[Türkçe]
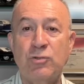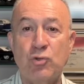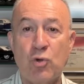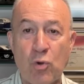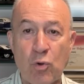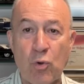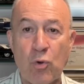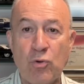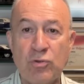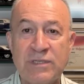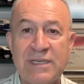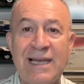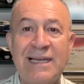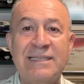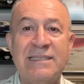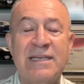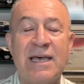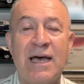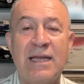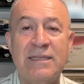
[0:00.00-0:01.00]
çok özel
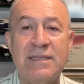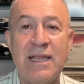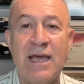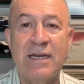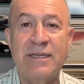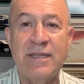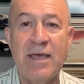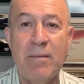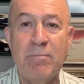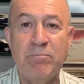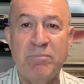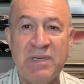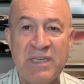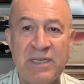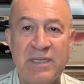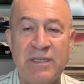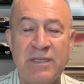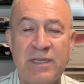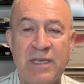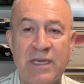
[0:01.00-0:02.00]
saatlerden
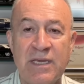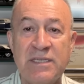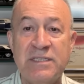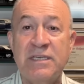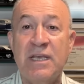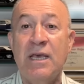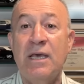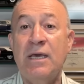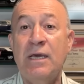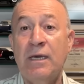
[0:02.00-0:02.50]
birindeyiz.